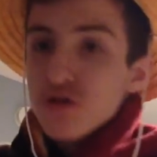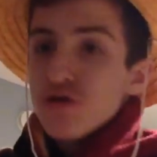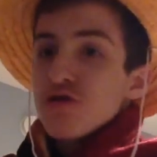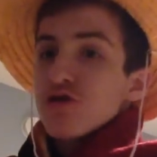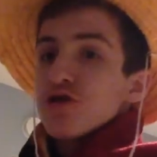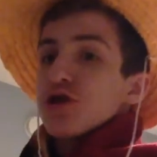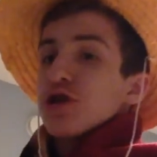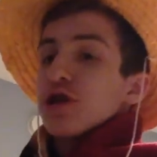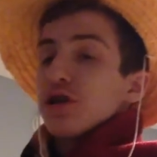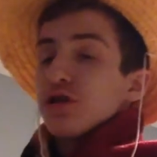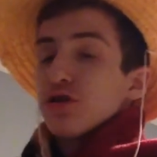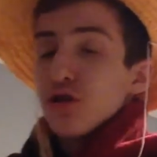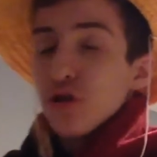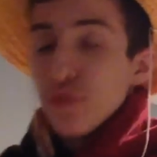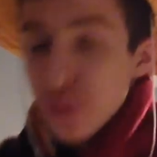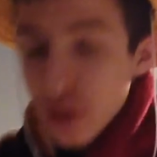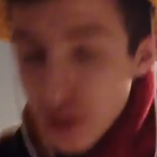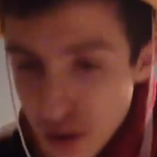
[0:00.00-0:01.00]
cher
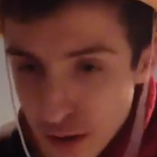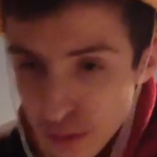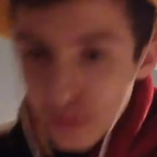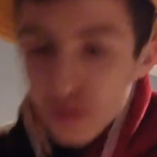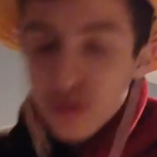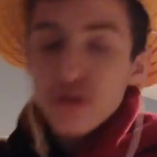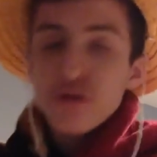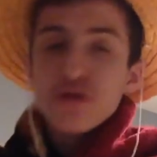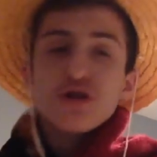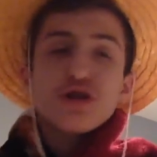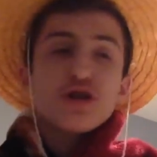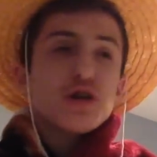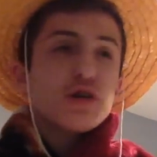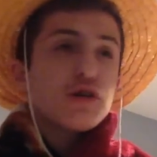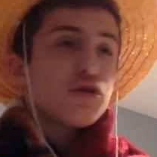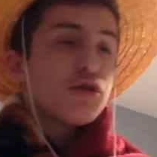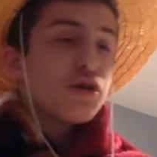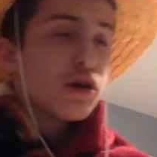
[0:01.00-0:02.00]
sorbet,
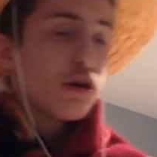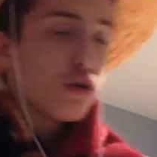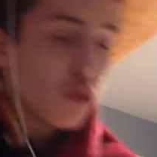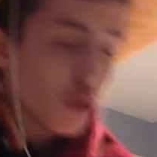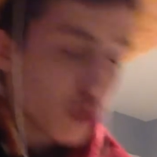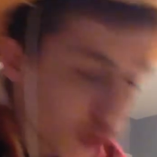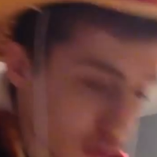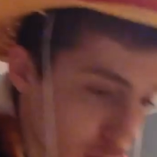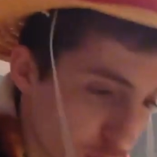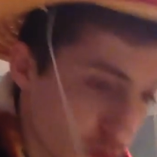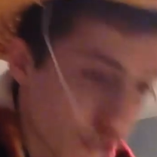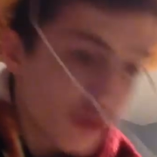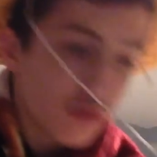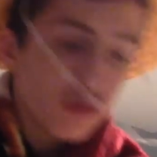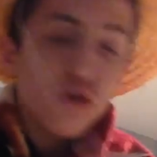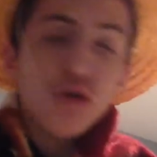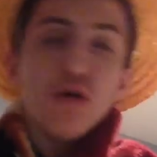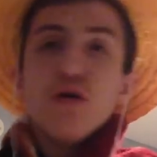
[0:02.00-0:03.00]
cher yaourt
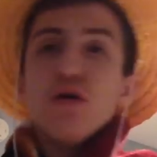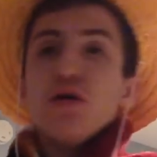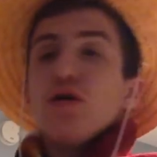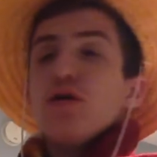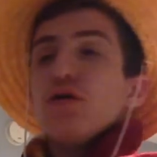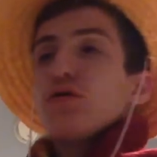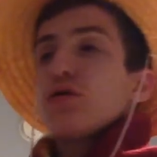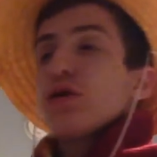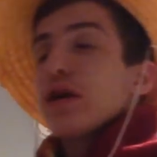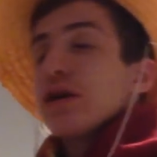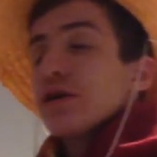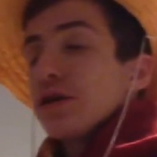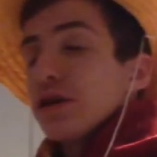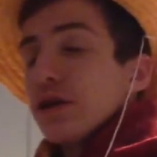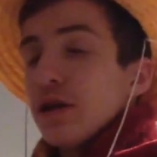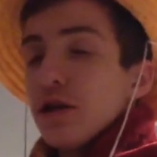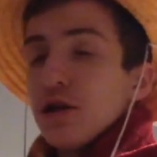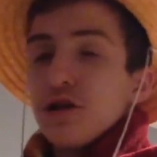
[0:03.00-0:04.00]
euh,
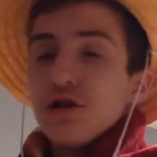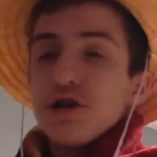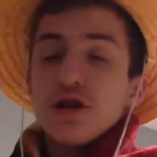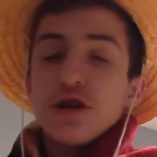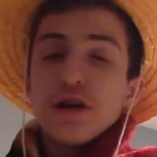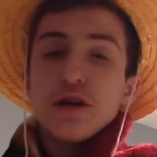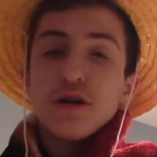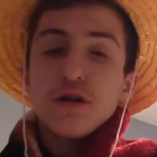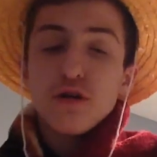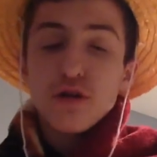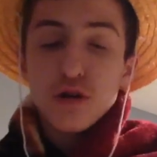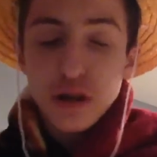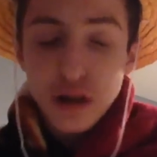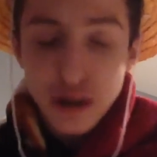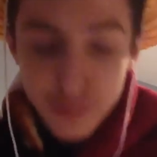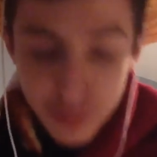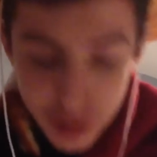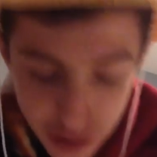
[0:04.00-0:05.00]
glacé, cher
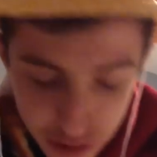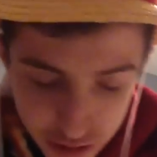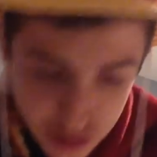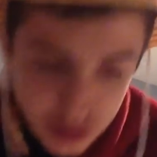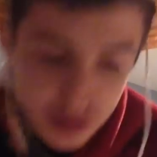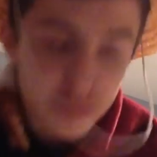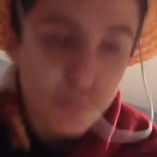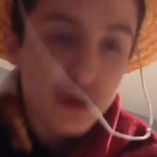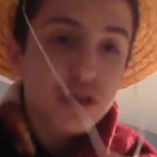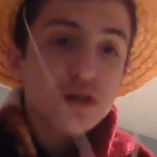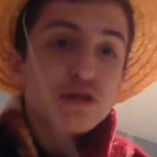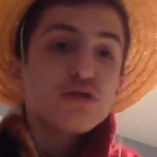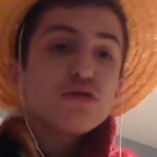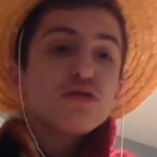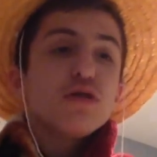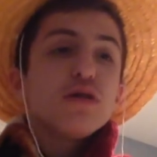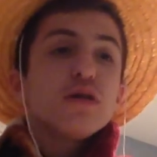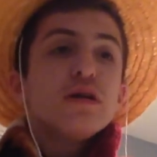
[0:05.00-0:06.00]
crème glacée, bien
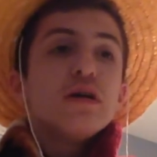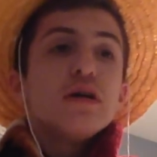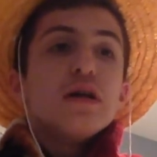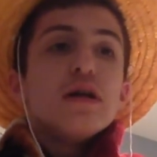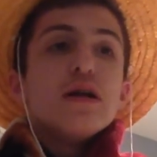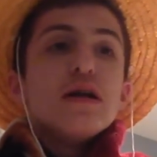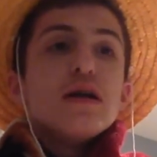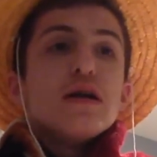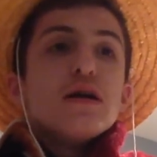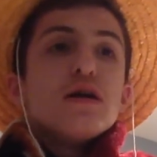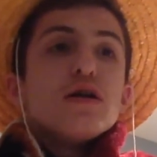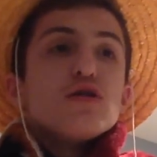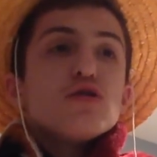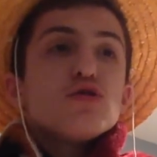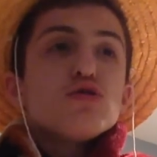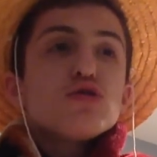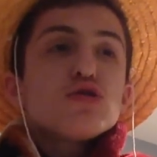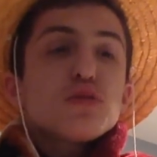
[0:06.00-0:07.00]
sûr.
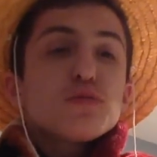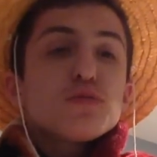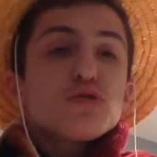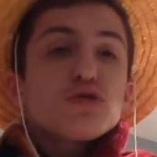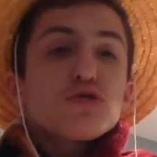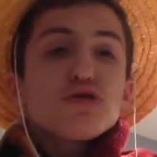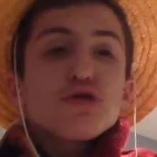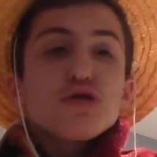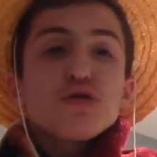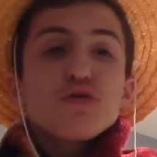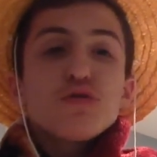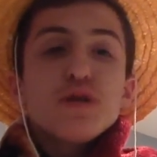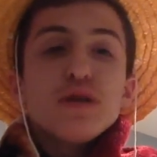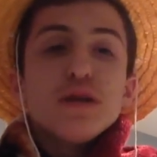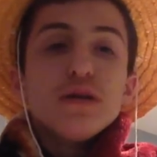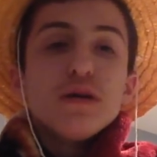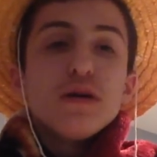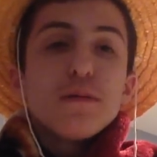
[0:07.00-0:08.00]
Nous sommes
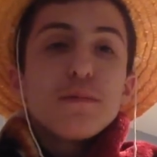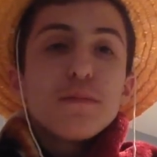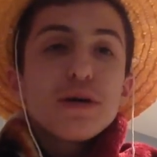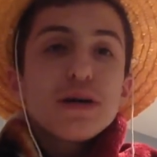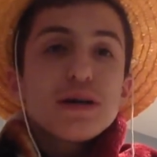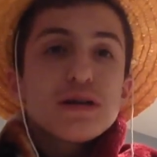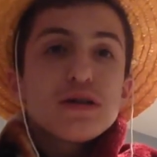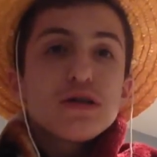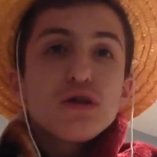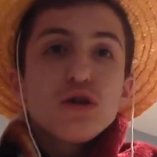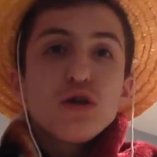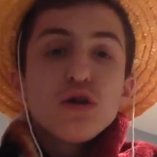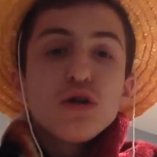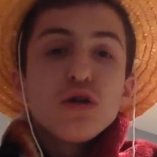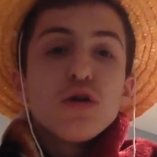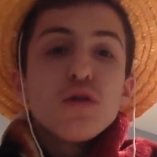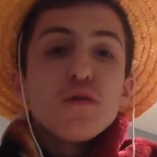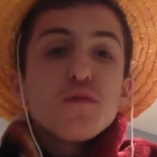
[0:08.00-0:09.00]
aujourd'hui présents
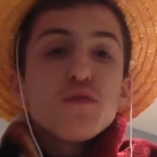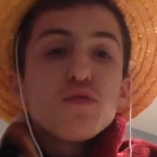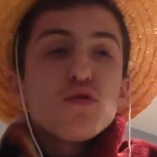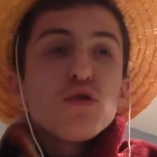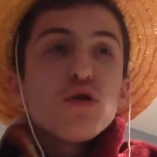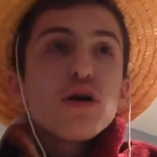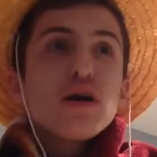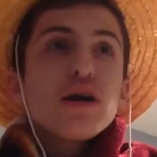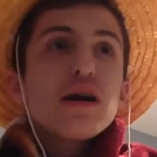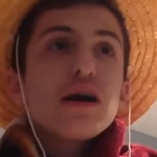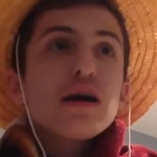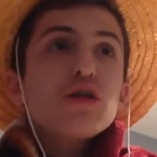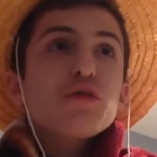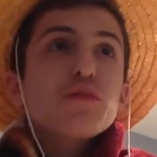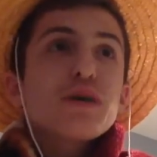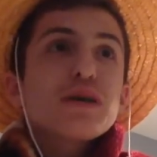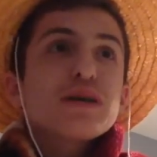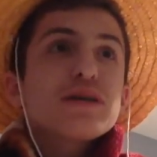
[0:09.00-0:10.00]
pour la
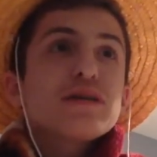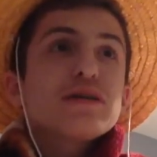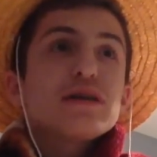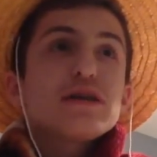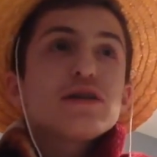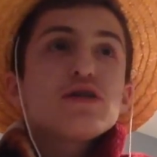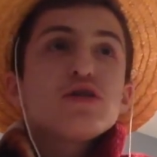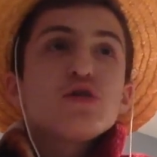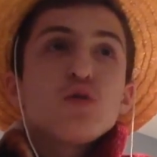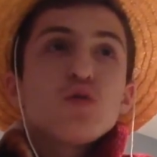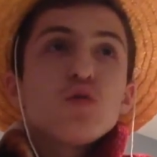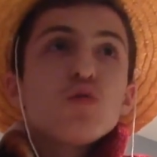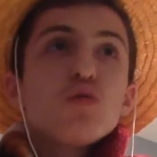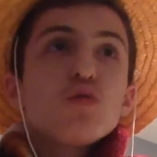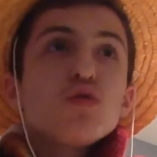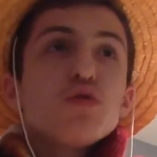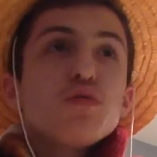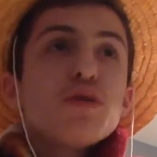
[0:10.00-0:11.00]
rebaptisation
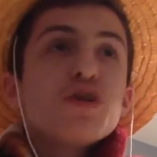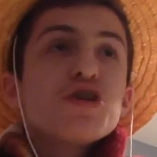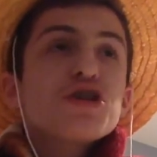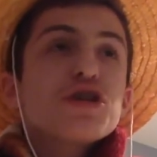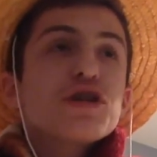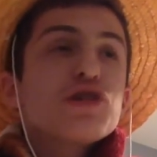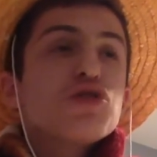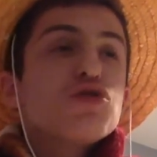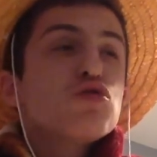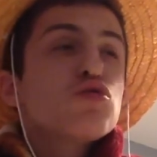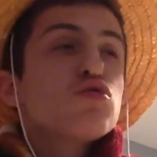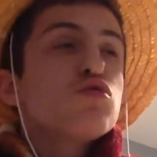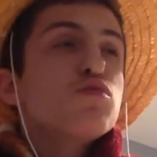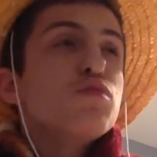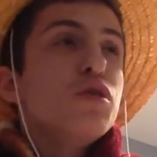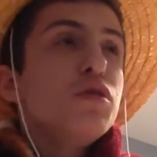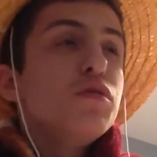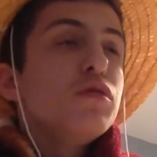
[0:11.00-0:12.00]
de ma chaîne
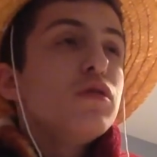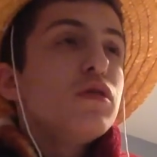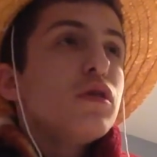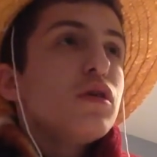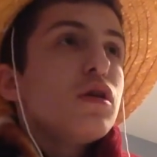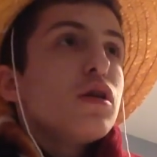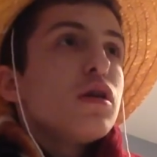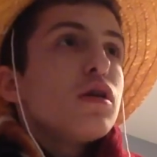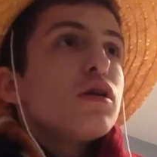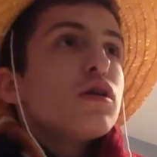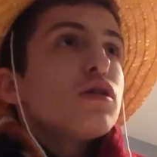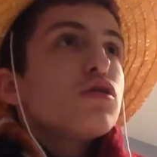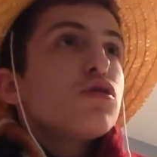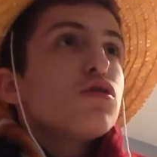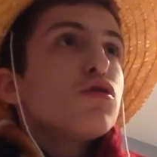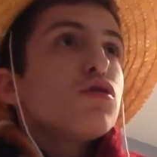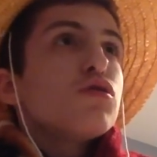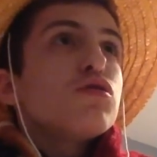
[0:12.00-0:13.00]
YouTube
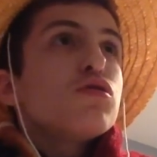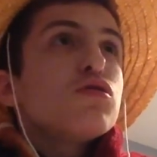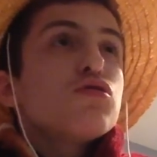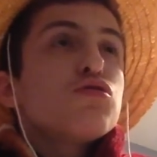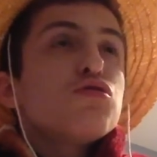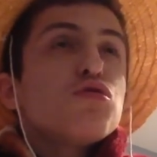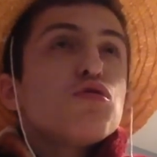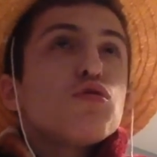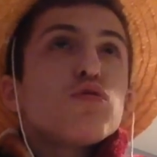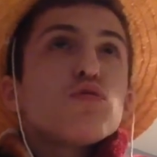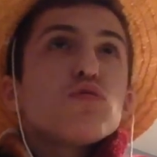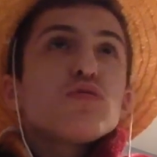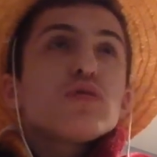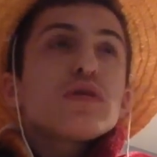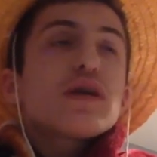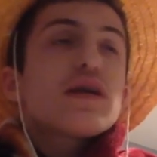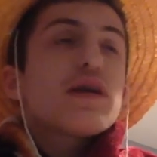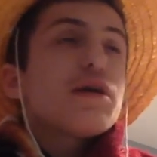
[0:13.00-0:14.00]
de, du nom
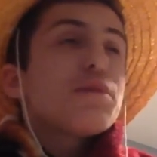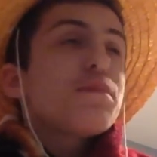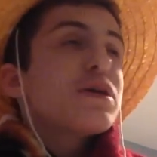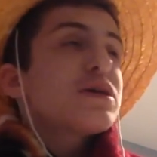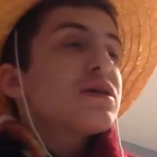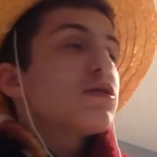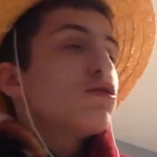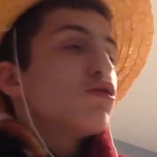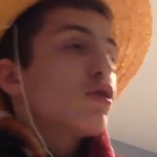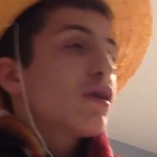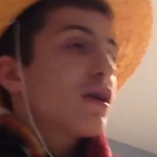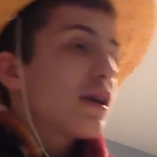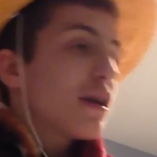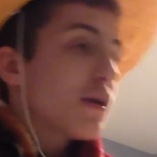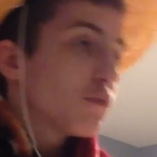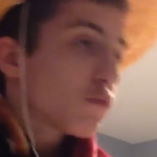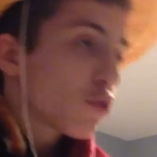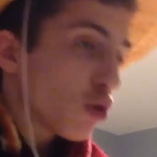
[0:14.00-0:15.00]
qui est passé de
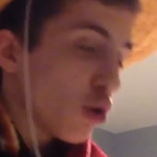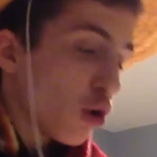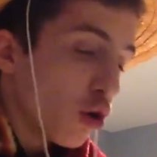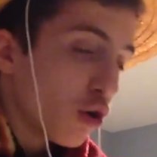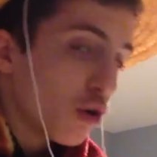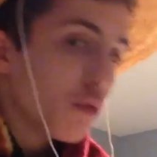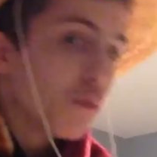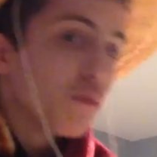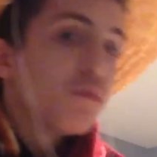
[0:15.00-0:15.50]
Clem Troll